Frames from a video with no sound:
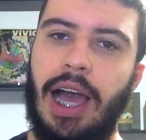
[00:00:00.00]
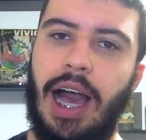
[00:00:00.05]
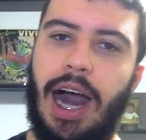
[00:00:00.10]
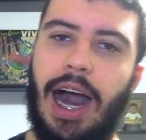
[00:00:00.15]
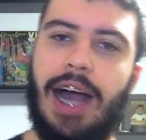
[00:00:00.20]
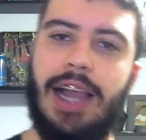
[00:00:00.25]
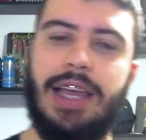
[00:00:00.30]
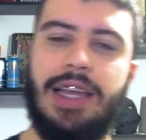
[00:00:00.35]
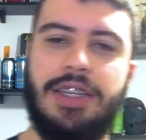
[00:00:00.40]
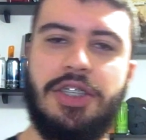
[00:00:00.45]

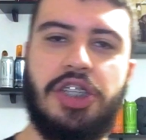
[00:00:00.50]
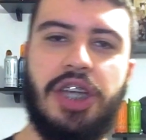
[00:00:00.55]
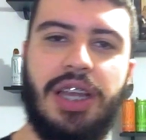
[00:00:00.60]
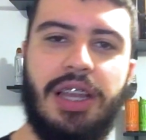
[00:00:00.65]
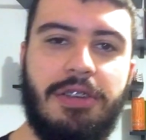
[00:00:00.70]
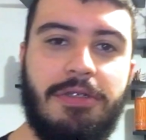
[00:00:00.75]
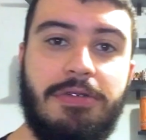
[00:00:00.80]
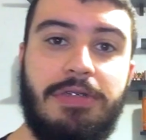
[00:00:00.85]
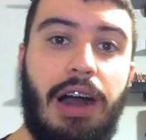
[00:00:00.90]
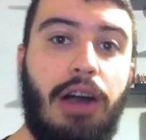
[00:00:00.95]
Além de
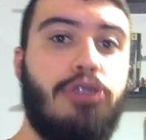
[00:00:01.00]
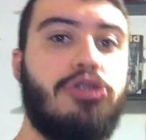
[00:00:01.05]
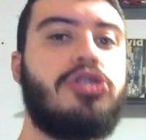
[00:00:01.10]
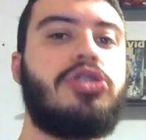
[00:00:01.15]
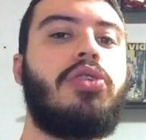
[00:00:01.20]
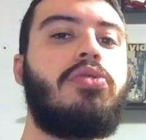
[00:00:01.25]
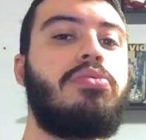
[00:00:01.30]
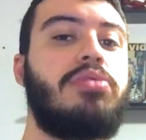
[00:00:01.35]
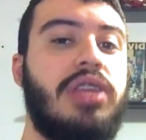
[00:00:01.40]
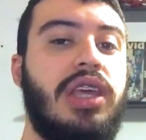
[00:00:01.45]
elevar o
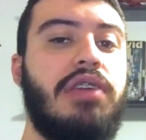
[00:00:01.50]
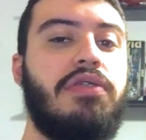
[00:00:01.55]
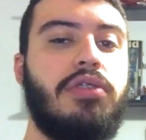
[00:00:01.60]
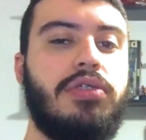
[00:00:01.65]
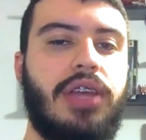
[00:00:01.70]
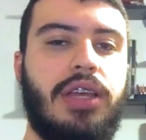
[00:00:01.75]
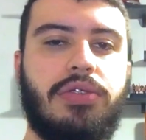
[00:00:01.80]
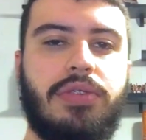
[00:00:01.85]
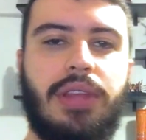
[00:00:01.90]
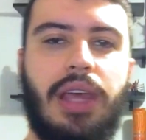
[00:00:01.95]
seu nível
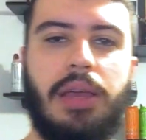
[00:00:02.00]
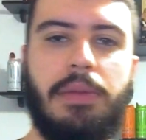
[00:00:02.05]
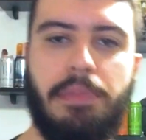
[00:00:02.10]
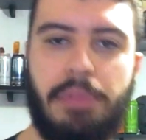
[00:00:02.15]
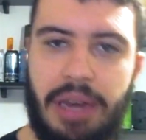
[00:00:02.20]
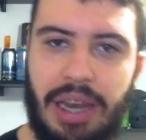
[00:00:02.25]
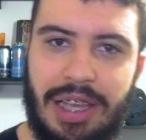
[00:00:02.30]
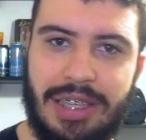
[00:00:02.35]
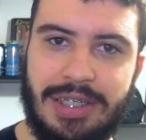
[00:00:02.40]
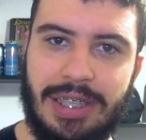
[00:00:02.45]
dentro da
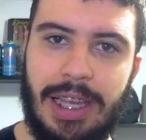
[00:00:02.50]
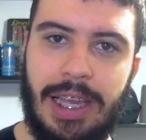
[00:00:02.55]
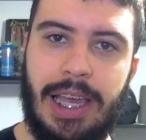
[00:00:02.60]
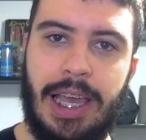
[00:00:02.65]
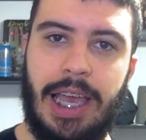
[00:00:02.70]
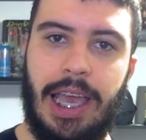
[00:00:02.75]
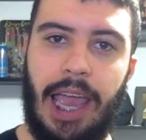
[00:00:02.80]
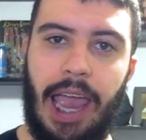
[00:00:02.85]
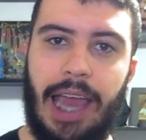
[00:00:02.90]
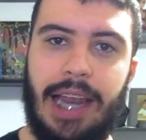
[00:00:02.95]
empresa,
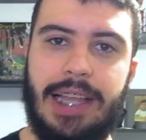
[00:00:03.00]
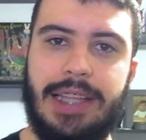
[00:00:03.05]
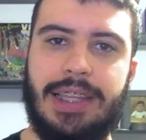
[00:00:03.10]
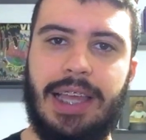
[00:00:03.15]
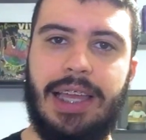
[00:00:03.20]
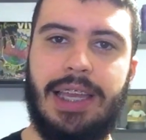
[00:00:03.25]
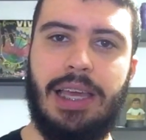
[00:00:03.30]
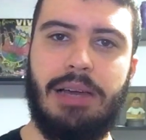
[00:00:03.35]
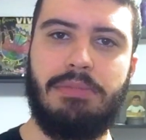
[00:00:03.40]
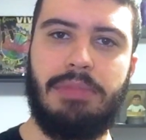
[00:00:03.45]
ele
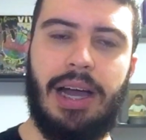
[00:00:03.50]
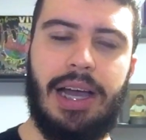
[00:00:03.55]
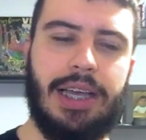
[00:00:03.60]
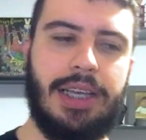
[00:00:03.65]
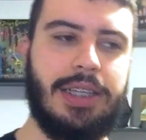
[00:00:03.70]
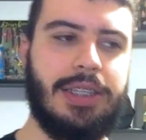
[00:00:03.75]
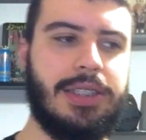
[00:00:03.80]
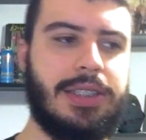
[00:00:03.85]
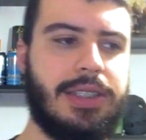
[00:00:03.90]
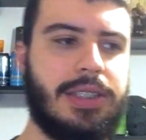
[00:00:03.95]
teria
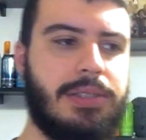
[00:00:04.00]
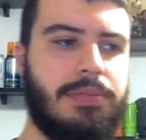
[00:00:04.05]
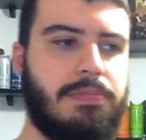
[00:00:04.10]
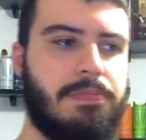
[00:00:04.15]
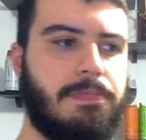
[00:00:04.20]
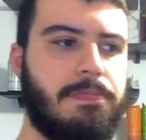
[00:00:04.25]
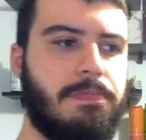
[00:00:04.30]
mais,